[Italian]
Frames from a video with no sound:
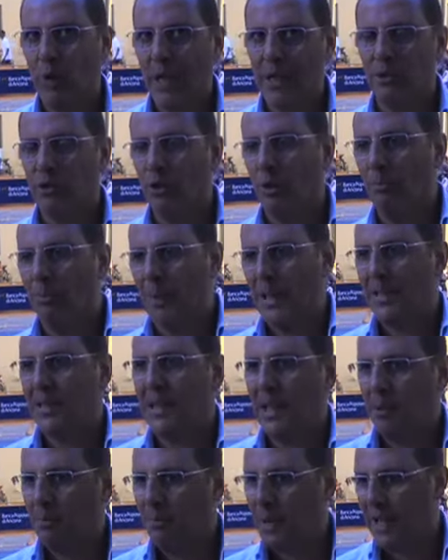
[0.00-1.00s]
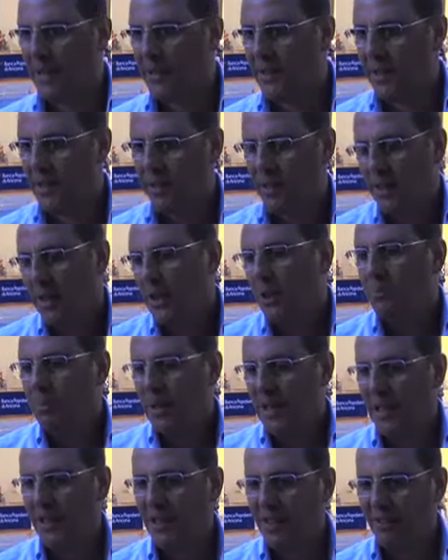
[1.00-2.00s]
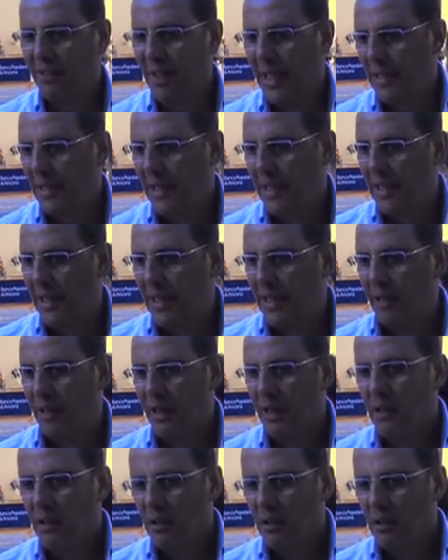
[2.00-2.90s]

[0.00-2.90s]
quanto mentalmente per arrivare